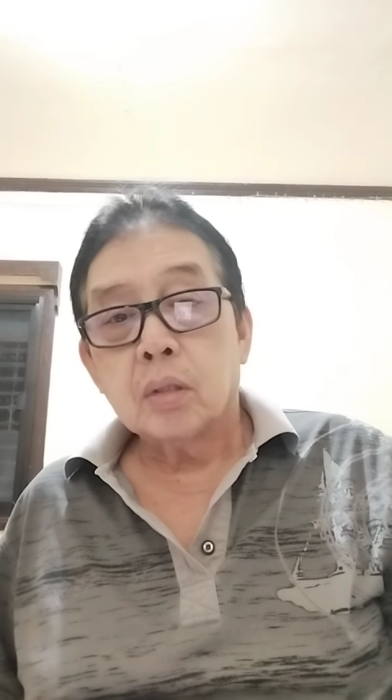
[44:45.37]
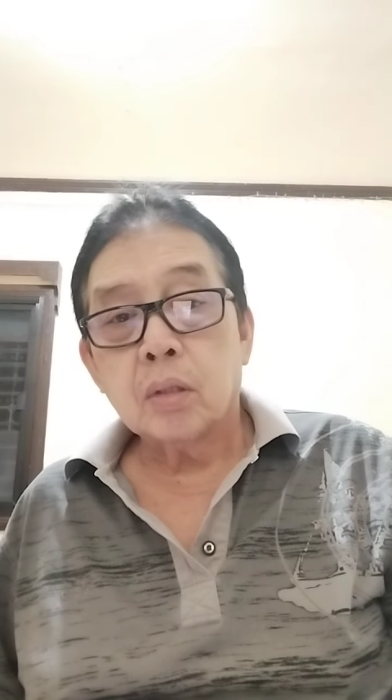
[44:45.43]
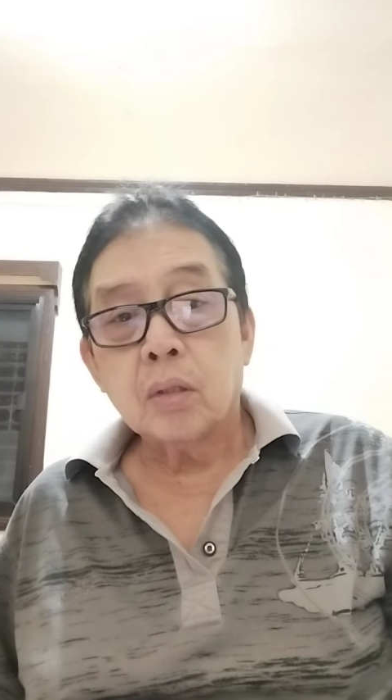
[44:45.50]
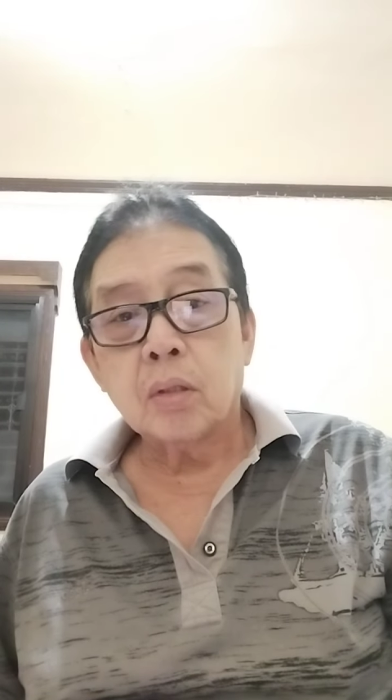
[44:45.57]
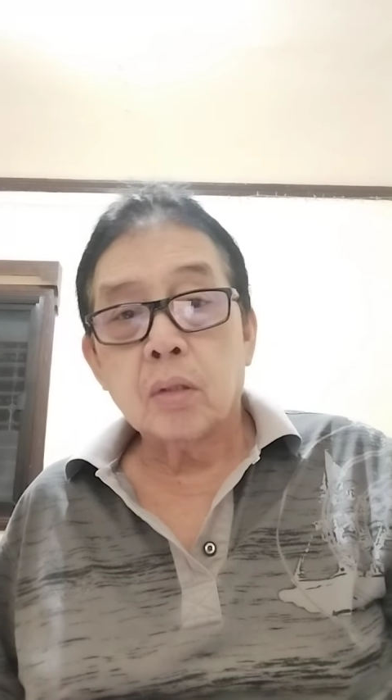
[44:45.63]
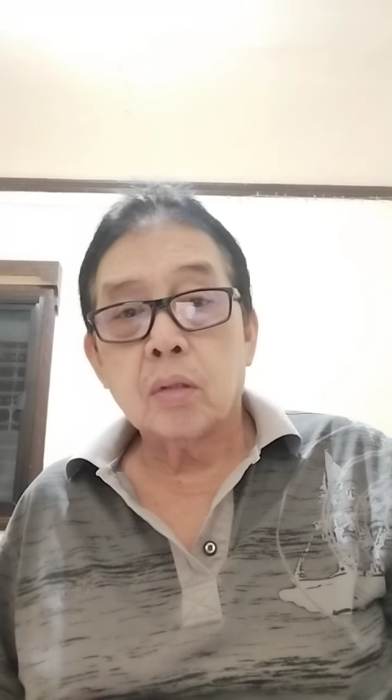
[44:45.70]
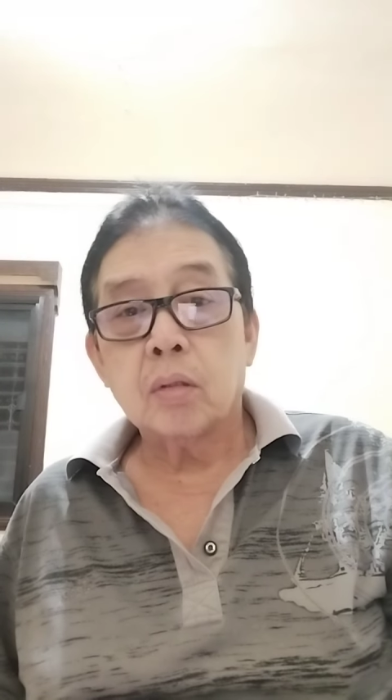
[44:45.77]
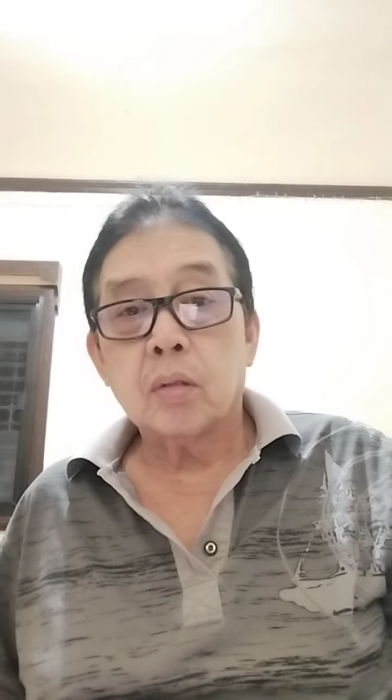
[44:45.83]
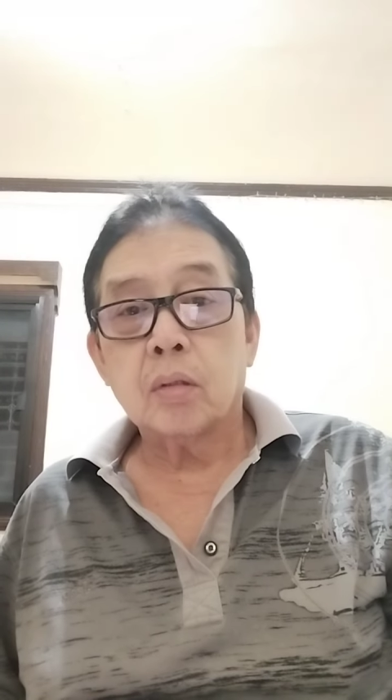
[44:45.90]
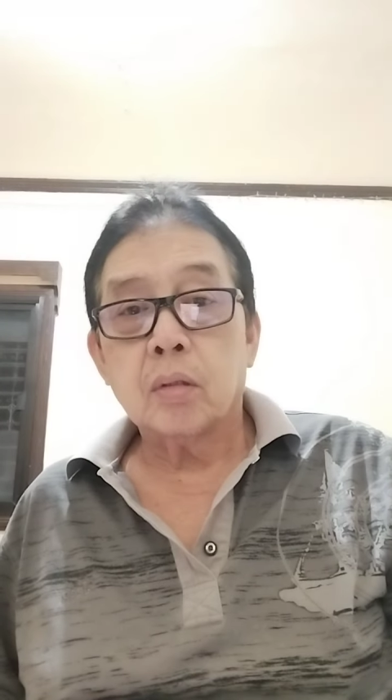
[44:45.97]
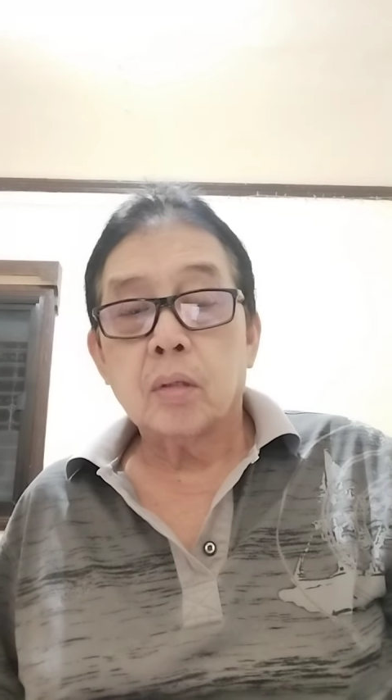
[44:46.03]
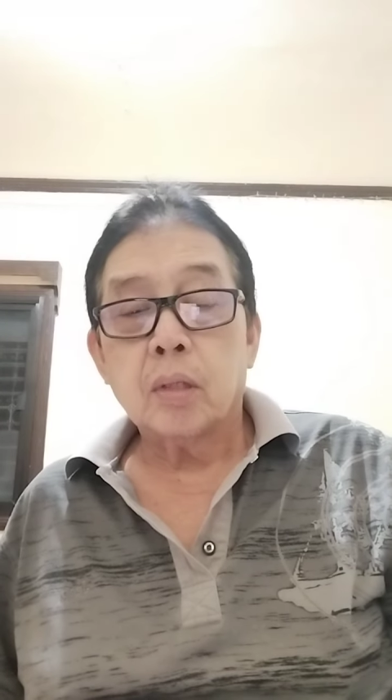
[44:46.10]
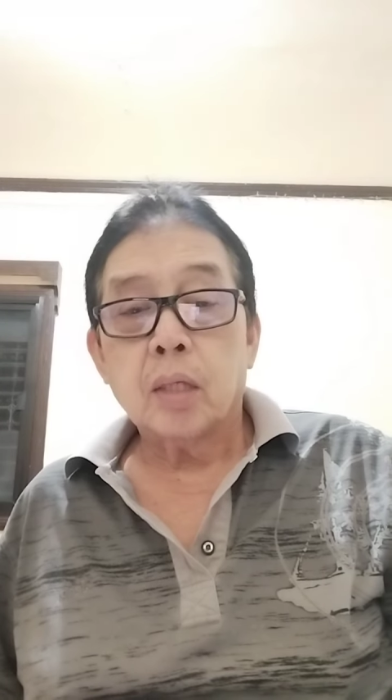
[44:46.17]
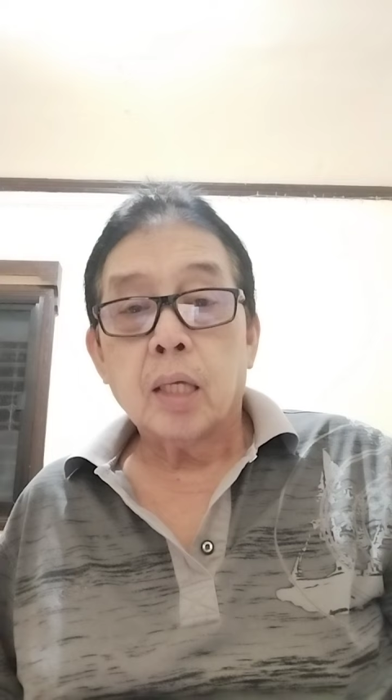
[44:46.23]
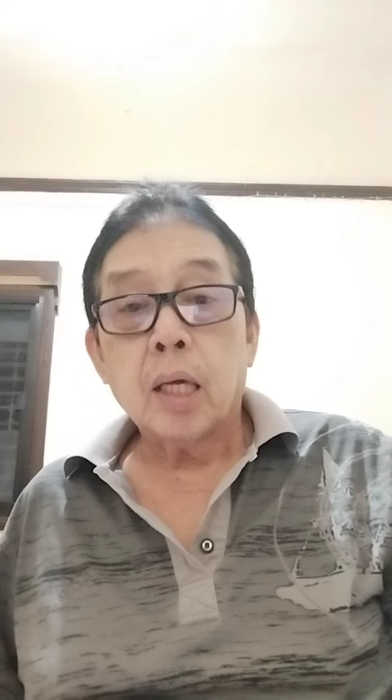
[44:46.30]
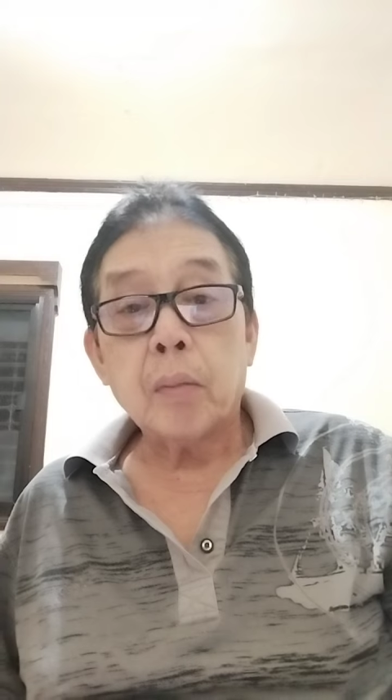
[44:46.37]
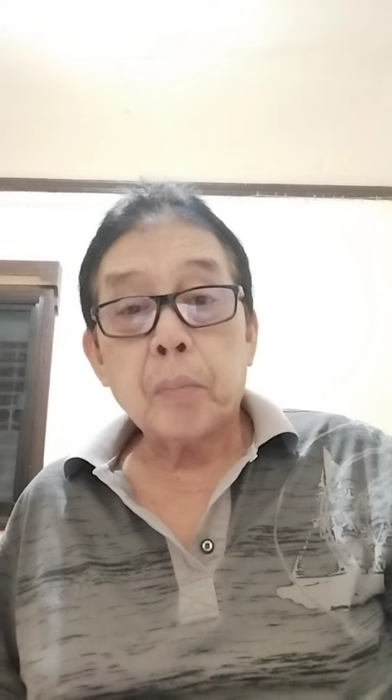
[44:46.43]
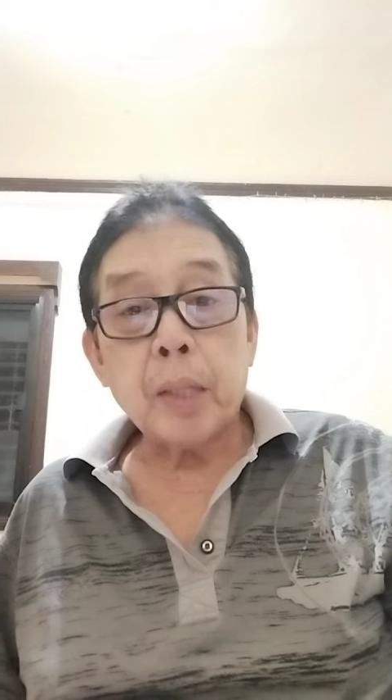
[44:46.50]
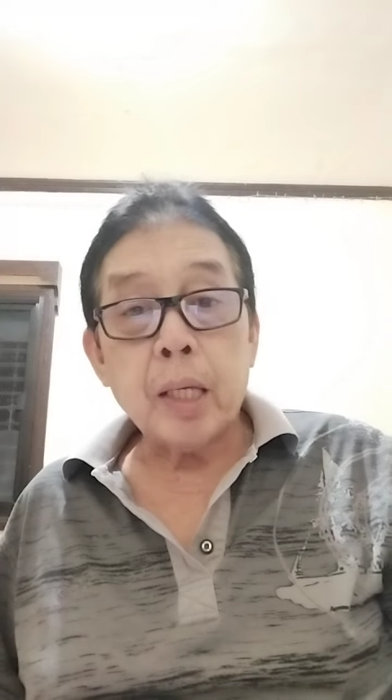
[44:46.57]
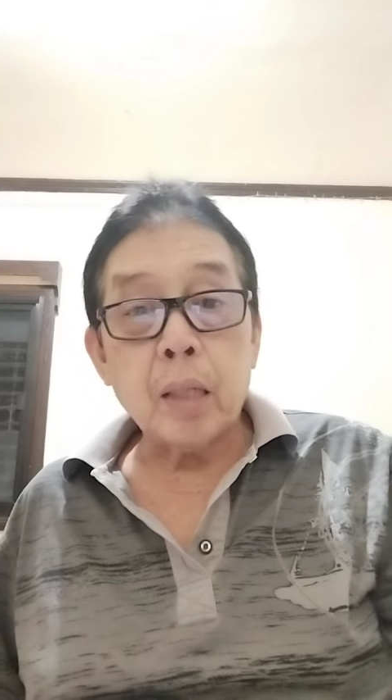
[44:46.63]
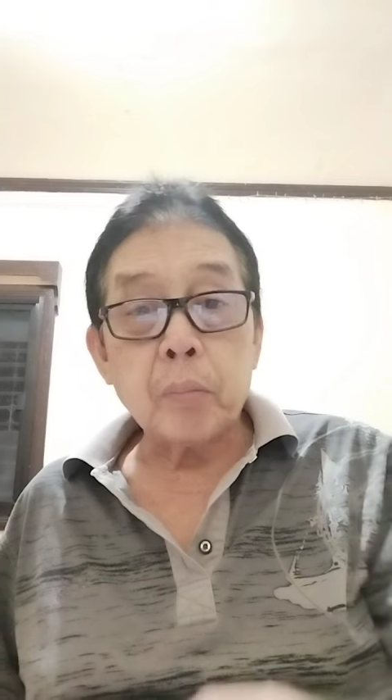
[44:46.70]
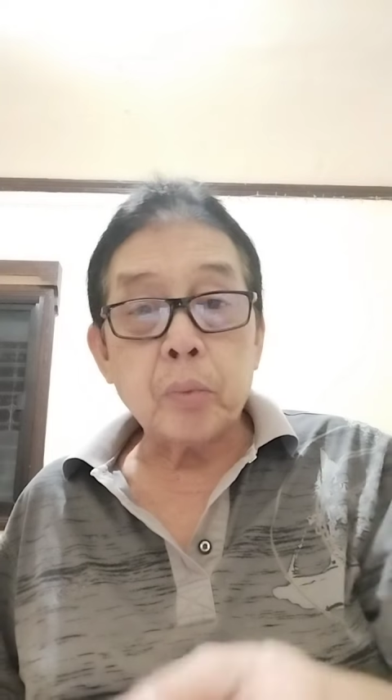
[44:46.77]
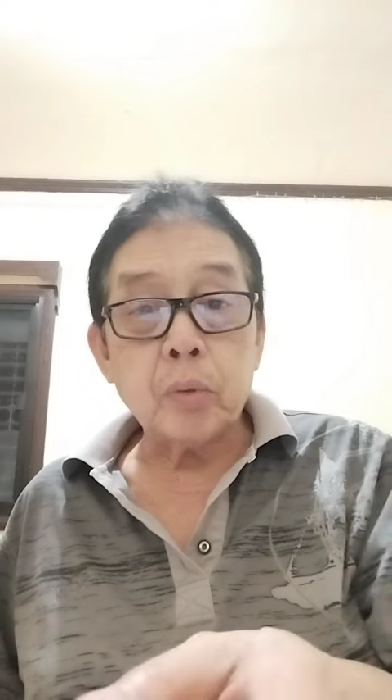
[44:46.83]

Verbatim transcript: Oh eh, pera